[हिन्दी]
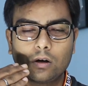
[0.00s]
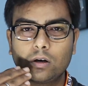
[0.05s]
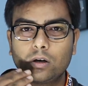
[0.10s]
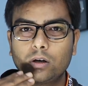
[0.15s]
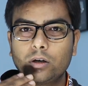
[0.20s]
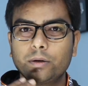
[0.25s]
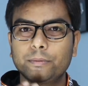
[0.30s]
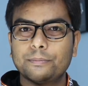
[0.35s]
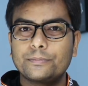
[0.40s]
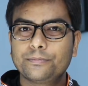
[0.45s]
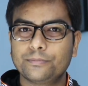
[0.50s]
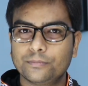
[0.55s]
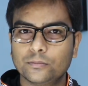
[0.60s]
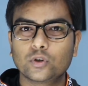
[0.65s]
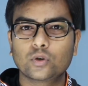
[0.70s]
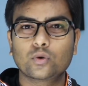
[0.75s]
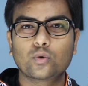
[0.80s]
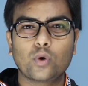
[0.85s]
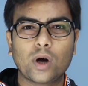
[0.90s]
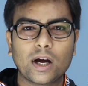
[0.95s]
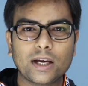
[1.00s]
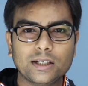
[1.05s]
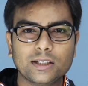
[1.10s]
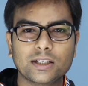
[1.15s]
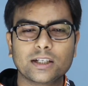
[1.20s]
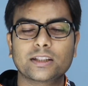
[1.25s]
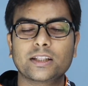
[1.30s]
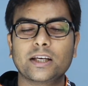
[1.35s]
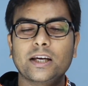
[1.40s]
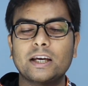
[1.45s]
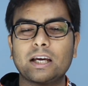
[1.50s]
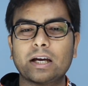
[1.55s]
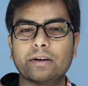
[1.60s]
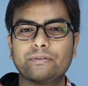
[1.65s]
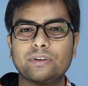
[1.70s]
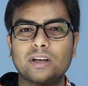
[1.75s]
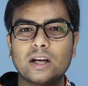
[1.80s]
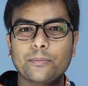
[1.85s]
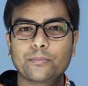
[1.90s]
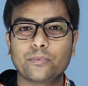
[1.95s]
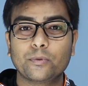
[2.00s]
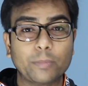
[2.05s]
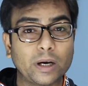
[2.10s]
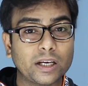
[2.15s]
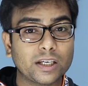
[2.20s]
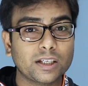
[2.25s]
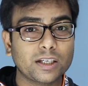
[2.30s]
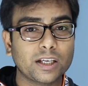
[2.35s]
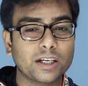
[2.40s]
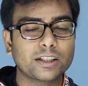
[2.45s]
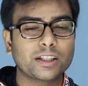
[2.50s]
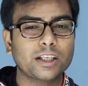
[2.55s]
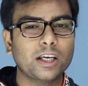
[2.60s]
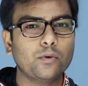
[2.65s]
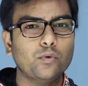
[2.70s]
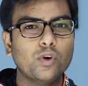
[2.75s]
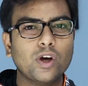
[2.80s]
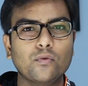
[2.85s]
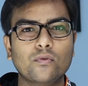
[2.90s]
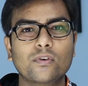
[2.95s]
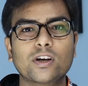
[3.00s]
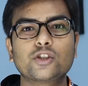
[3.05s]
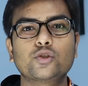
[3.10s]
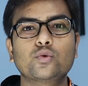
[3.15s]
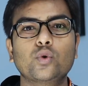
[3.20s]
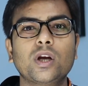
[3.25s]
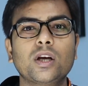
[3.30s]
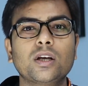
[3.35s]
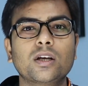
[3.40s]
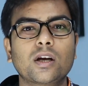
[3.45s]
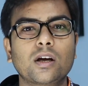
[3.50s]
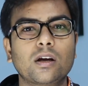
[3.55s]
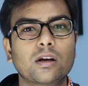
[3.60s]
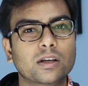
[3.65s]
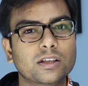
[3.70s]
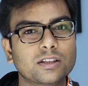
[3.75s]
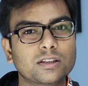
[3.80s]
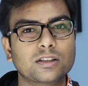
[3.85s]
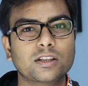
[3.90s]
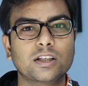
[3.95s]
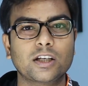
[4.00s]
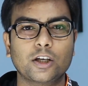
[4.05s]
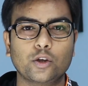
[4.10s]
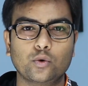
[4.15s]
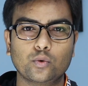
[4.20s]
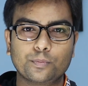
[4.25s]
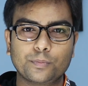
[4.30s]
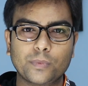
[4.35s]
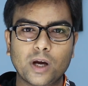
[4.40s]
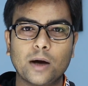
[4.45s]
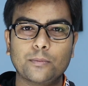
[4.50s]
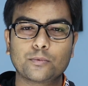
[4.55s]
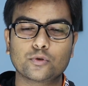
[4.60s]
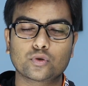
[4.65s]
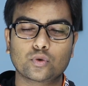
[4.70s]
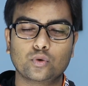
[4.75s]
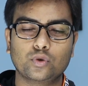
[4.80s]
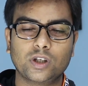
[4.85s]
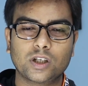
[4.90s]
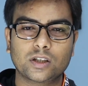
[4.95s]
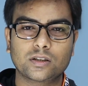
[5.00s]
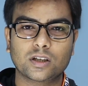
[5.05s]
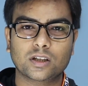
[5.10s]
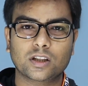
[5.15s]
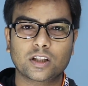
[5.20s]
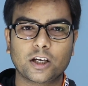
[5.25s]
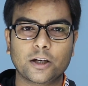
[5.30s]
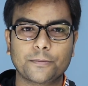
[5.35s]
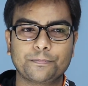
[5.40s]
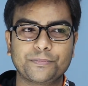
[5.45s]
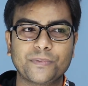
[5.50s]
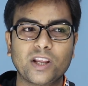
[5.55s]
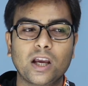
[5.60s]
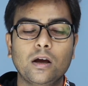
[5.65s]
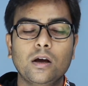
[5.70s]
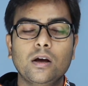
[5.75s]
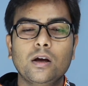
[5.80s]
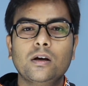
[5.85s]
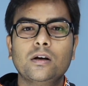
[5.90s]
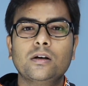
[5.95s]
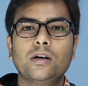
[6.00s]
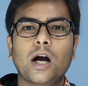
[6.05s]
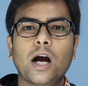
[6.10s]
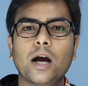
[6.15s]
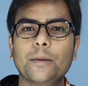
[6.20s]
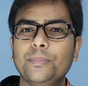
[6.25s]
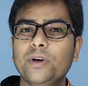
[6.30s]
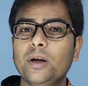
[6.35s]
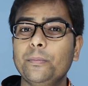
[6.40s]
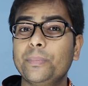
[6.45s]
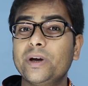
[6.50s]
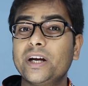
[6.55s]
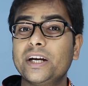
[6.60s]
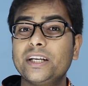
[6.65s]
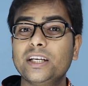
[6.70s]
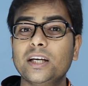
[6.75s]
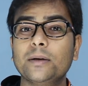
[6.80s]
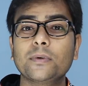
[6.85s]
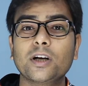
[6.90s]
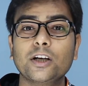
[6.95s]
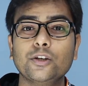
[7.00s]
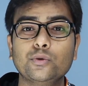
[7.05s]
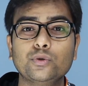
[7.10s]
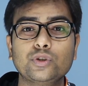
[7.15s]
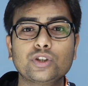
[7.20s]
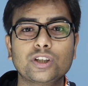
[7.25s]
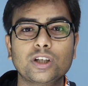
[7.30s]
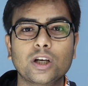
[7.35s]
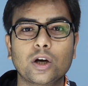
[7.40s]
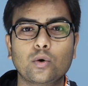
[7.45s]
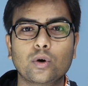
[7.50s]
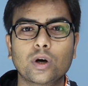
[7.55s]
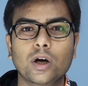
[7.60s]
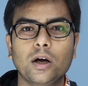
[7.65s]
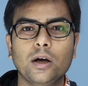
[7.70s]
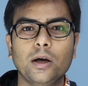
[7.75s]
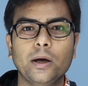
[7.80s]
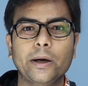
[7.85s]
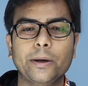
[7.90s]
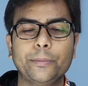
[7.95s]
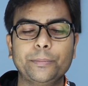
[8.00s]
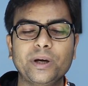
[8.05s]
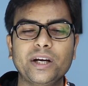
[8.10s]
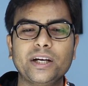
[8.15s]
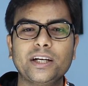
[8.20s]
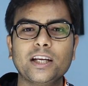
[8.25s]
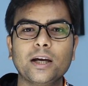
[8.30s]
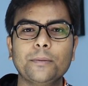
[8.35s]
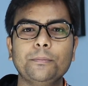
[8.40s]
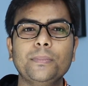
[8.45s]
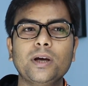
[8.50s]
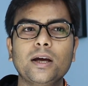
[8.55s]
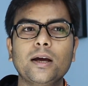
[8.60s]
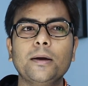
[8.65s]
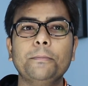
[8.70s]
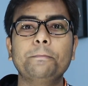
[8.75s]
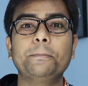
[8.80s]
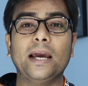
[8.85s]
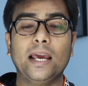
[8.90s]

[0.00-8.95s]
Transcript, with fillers: क्वाइन देते हैं या फिर आपको मनी देती है वो एक वर्चुअल करेंसी के रूप में आप उसको देख सकते हैं आपने पेटीएम का यूज किया होगा पेटीएम में